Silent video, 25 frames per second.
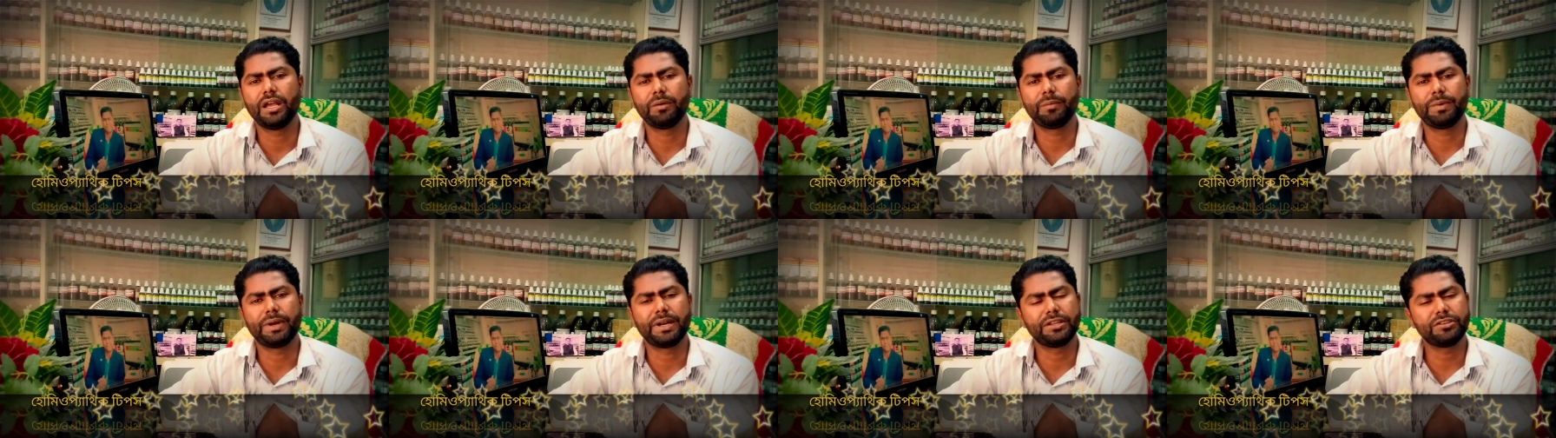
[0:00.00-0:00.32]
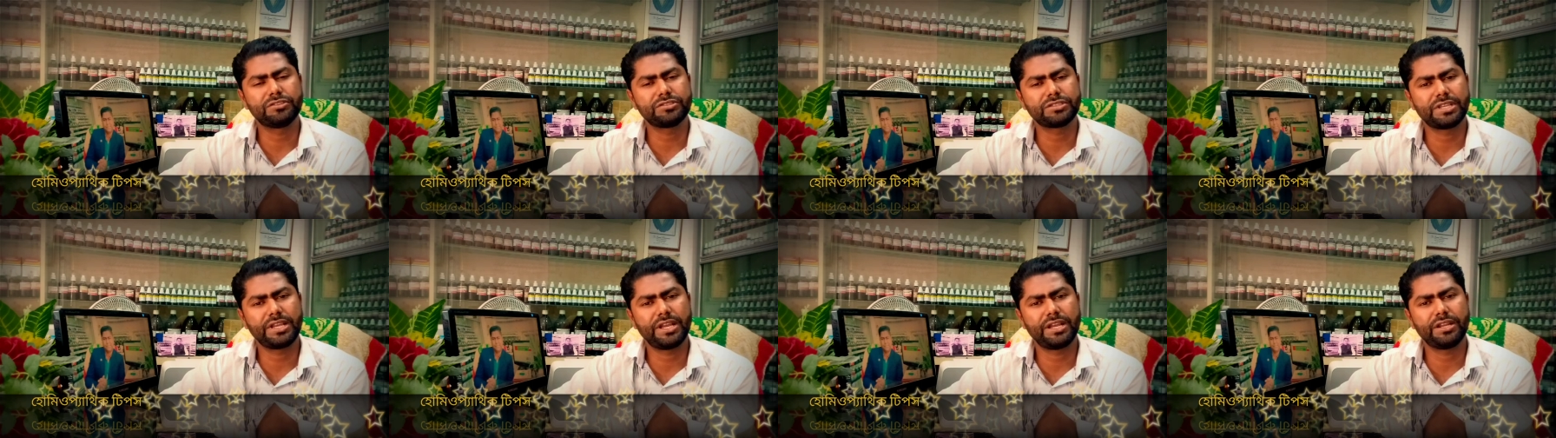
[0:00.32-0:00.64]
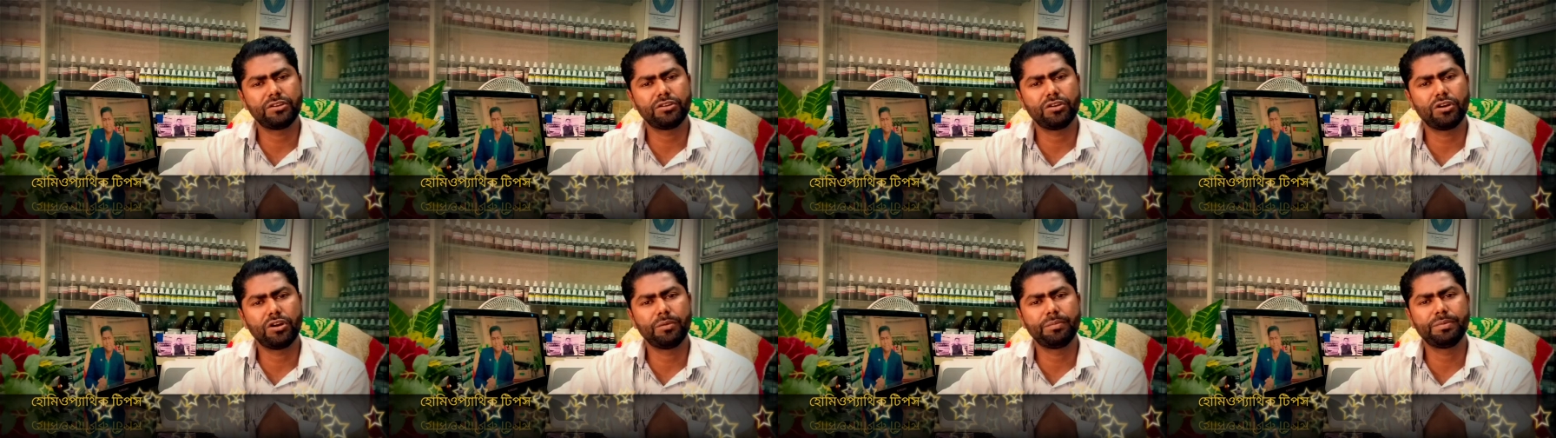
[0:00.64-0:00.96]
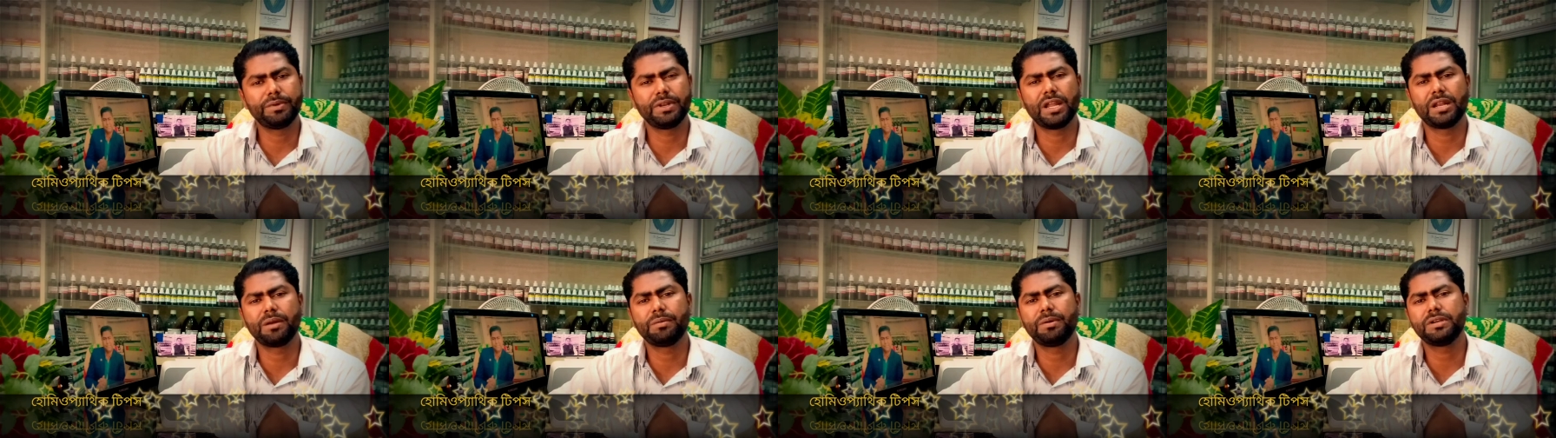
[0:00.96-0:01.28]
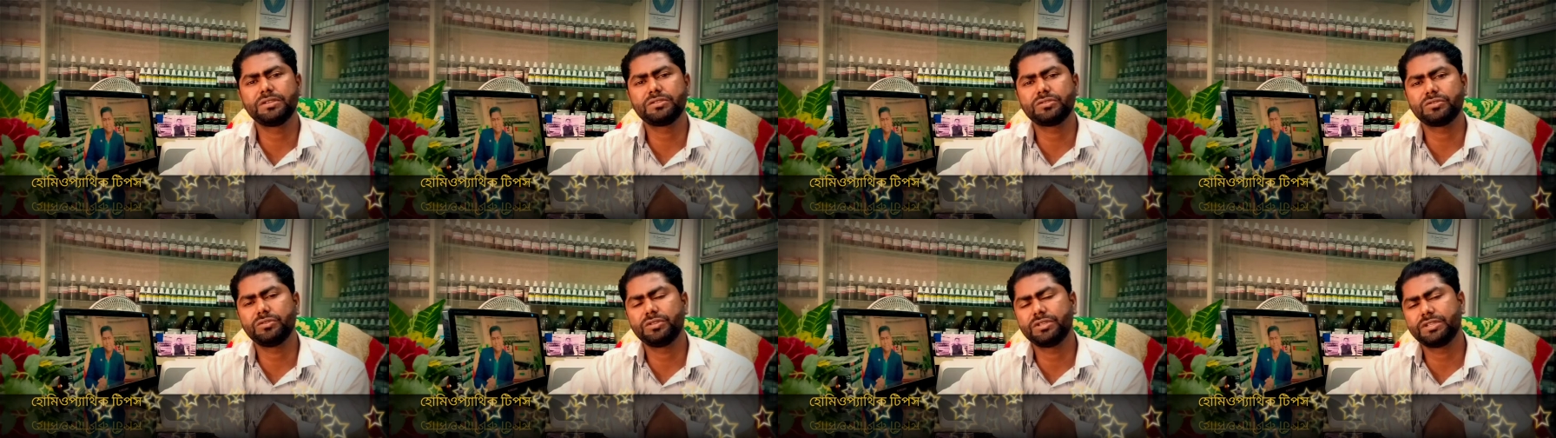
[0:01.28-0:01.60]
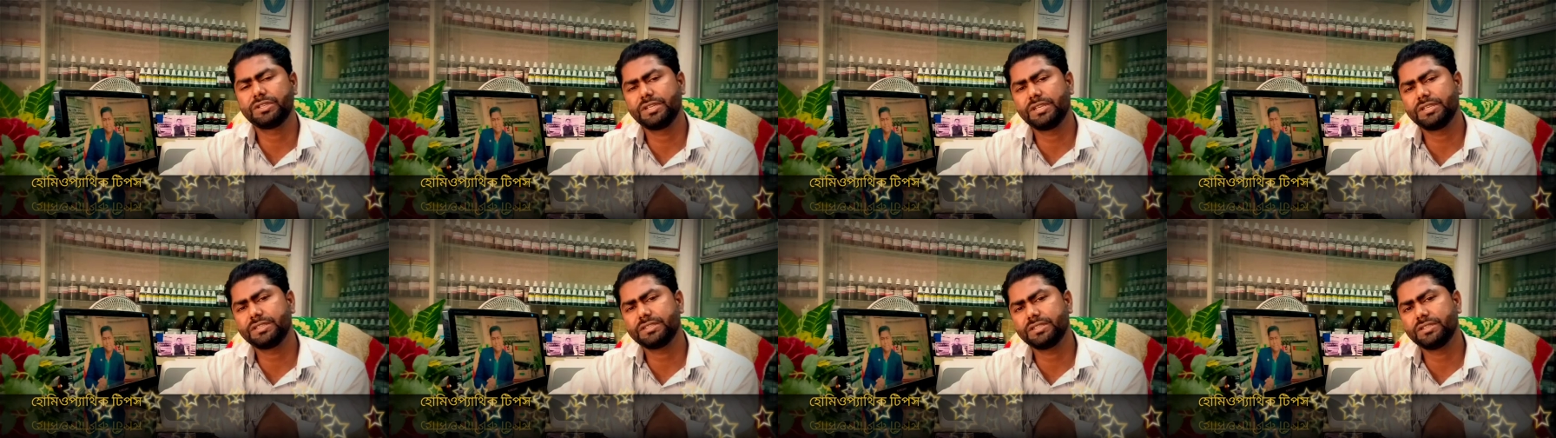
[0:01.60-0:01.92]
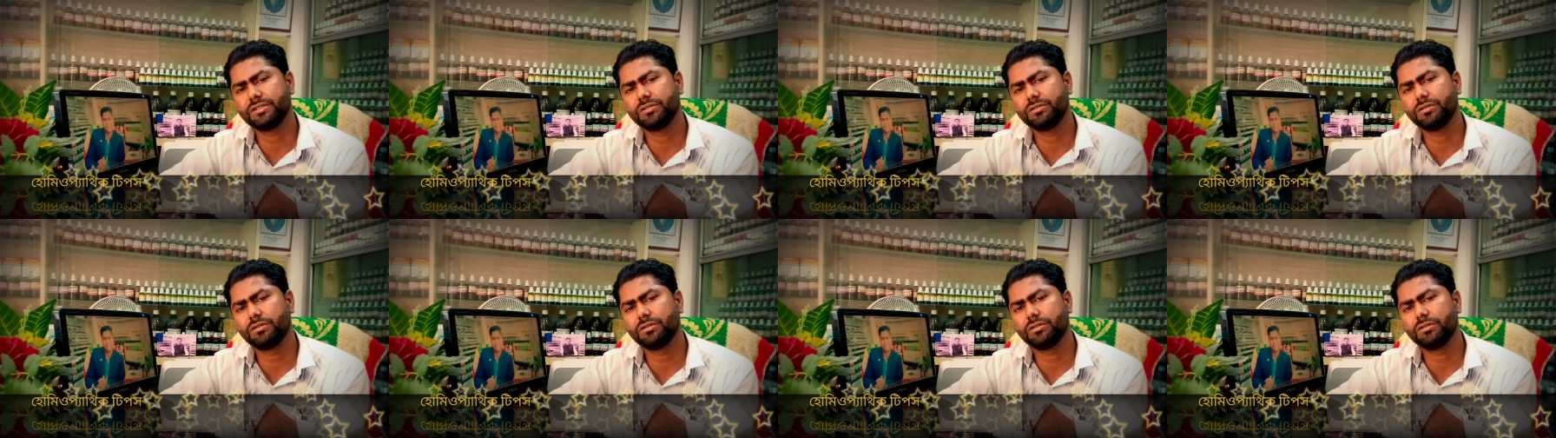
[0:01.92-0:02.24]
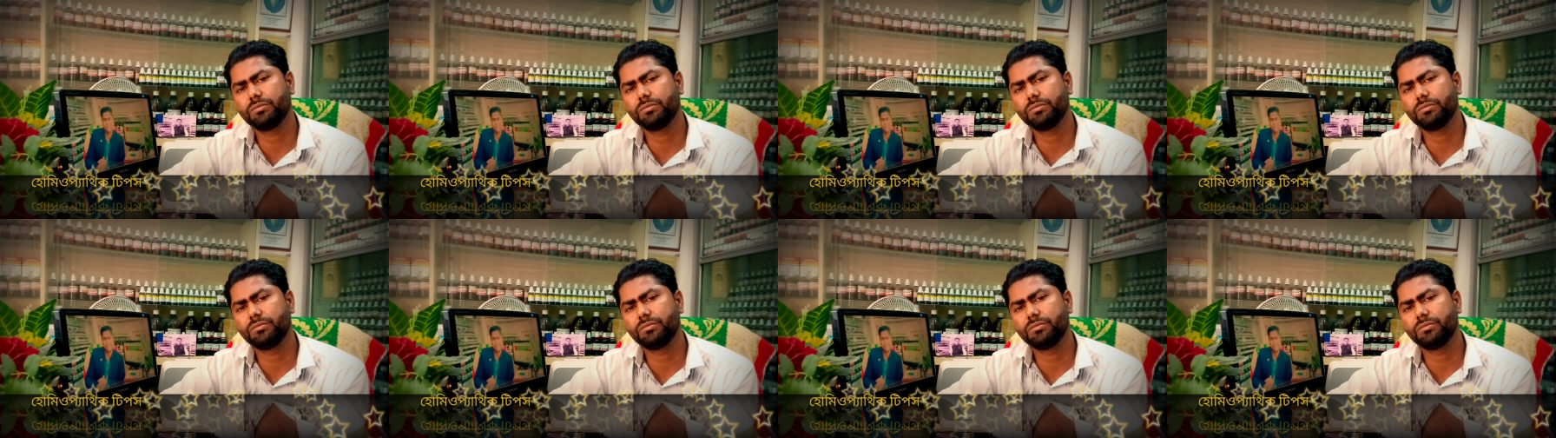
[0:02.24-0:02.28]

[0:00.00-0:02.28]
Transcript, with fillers: ভারিয়াস কাইন্ড অফ নার্ভাস উইকনেস ইউ